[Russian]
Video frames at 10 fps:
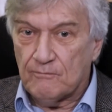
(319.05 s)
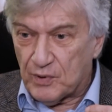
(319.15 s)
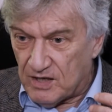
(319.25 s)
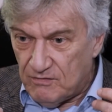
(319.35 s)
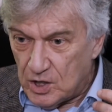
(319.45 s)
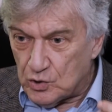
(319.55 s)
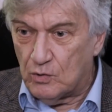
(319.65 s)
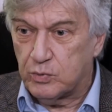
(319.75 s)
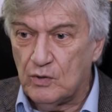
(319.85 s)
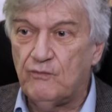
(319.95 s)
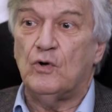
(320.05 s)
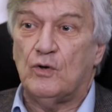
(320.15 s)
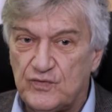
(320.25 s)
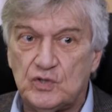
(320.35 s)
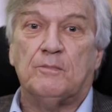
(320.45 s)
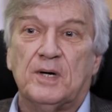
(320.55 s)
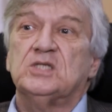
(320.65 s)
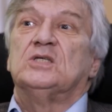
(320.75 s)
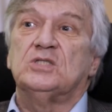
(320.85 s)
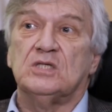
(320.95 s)
проявили добрую волю. Все,
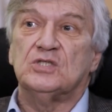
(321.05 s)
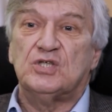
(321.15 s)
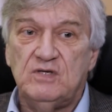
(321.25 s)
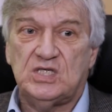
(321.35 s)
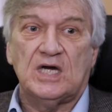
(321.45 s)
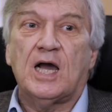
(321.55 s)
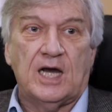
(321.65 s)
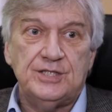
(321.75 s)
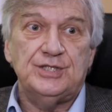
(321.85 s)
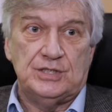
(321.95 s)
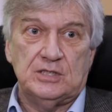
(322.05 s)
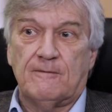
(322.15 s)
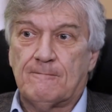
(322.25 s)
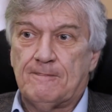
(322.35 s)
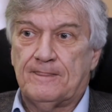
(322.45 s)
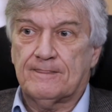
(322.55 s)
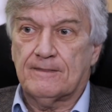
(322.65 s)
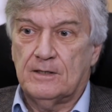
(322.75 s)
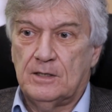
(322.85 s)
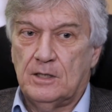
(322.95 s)
пожалуйста, живите как хотите.
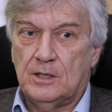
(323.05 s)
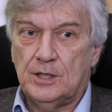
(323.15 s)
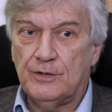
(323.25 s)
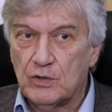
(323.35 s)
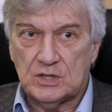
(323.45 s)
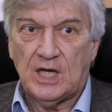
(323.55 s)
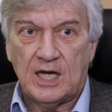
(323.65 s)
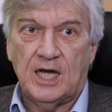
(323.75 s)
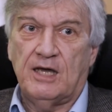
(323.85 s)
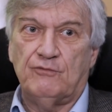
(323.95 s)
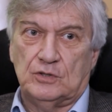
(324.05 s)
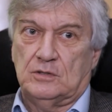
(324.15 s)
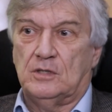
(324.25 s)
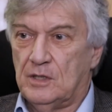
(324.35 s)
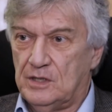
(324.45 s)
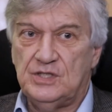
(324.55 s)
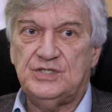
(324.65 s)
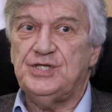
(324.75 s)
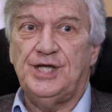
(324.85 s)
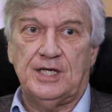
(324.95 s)
И вот такая вот
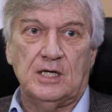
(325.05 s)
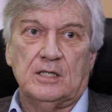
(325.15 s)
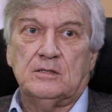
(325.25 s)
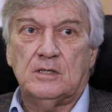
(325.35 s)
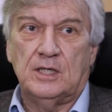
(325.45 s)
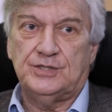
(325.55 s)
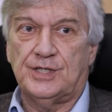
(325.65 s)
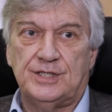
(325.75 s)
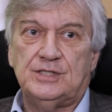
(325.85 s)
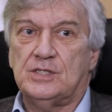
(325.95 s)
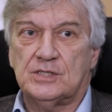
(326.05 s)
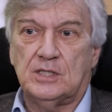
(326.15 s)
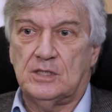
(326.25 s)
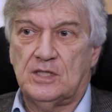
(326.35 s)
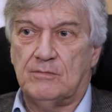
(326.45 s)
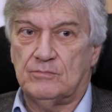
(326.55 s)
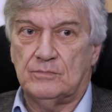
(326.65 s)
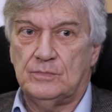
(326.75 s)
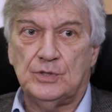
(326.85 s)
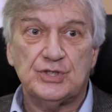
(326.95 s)
истерика антироссийская там.
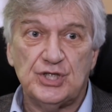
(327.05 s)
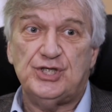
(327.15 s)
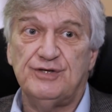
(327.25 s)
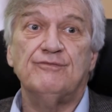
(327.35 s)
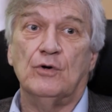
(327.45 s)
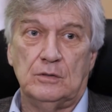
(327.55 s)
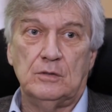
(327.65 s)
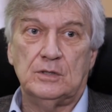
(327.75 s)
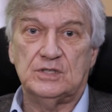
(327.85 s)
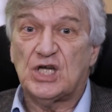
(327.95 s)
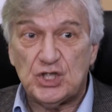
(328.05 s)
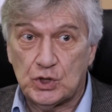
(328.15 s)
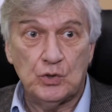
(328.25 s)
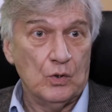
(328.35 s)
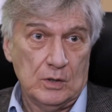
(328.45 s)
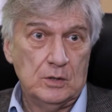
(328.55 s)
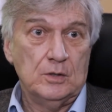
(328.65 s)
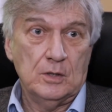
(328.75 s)
Из-за чего? За что?